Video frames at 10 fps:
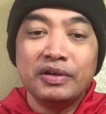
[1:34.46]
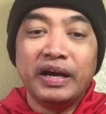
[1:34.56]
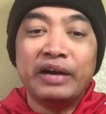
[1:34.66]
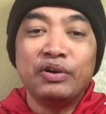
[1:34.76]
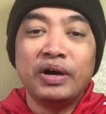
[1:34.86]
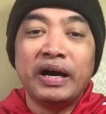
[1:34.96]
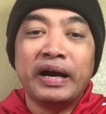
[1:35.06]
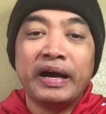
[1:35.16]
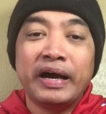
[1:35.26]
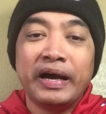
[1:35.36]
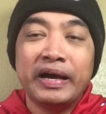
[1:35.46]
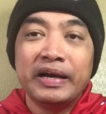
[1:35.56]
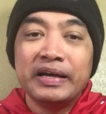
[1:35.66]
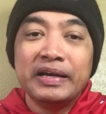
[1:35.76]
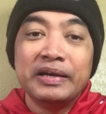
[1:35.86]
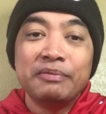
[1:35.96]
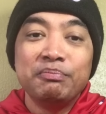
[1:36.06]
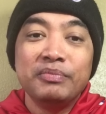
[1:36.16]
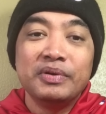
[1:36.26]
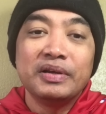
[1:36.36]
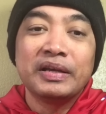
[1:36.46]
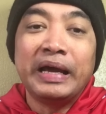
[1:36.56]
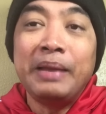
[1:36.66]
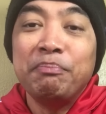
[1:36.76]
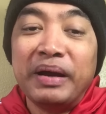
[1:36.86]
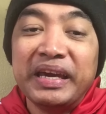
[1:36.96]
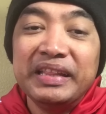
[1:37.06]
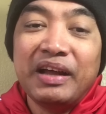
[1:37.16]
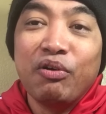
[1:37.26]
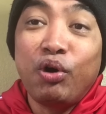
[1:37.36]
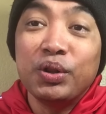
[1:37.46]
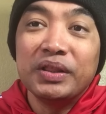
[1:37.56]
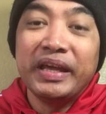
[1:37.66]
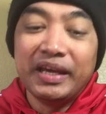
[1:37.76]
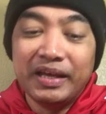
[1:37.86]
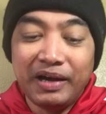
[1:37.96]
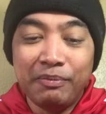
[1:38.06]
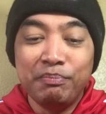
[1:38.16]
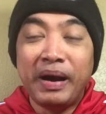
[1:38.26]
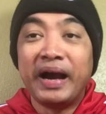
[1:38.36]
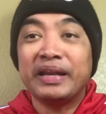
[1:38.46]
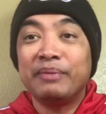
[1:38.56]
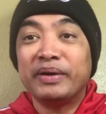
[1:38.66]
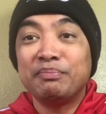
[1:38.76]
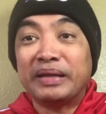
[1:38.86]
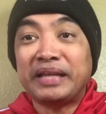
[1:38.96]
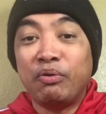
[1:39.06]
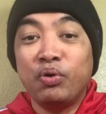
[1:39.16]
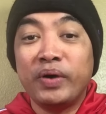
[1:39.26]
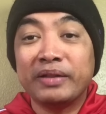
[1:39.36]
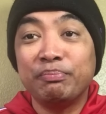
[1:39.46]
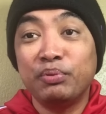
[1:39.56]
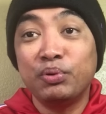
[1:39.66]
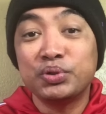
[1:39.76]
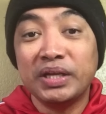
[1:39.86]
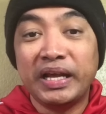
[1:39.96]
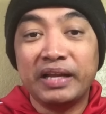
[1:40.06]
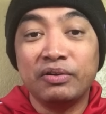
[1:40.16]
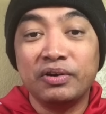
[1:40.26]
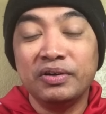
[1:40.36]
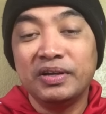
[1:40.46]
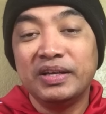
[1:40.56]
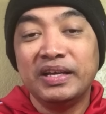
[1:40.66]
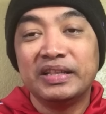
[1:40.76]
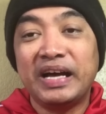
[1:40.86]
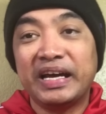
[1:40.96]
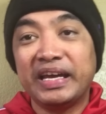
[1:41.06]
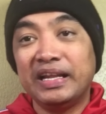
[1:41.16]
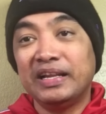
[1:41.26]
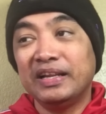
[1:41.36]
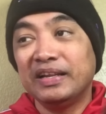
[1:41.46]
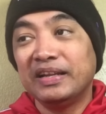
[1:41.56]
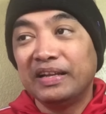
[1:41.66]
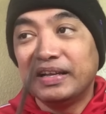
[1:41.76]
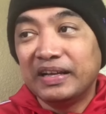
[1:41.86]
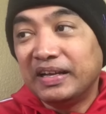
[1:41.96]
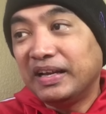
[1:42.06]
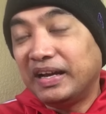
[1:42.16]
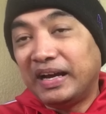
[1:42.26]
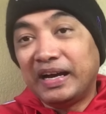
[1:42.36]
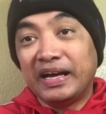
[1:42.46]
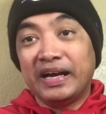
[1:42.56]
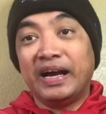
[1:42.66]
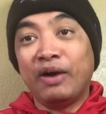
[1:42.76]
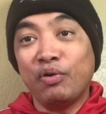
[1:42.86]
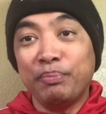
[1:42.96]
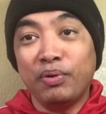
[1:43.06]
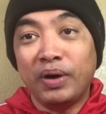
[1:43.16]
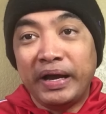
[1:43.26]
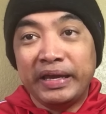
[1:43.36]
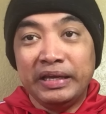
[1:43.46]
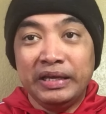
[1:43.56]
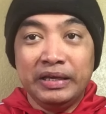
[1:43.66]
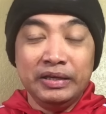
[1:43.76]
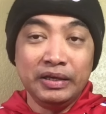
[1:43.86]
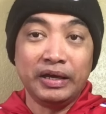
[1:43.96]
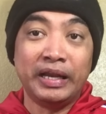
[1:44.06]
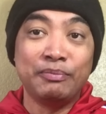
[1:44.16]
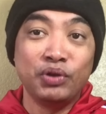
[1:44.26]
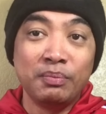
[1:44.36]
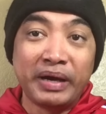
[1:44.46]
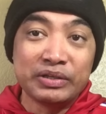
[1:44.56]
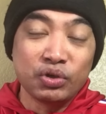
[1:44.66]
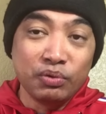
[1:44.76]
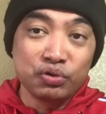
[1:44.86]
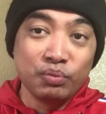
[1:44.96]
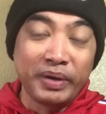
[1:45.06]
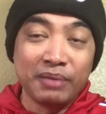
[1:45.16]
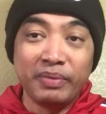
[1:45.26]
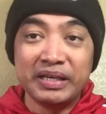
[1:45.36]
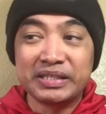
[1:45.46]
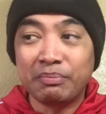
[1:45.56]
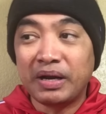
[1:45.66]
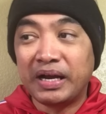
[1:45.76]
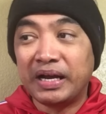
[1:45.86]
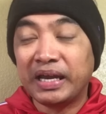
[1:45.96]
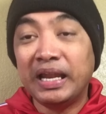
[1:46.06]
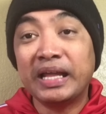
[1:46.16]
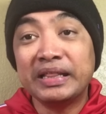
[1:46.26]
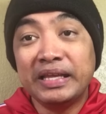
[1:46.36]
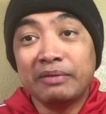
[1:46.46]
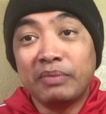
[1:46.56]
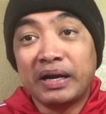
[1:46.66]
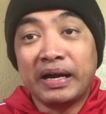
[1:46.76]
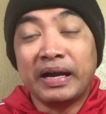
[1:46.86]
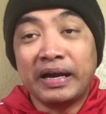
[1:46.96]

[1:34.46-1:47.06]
ano ah kalampagin ng konti at ah, baka naman matauhan po sila no dahil ah, ako po ay alam niyo naman sumusubaybay sa mga ilan ding mga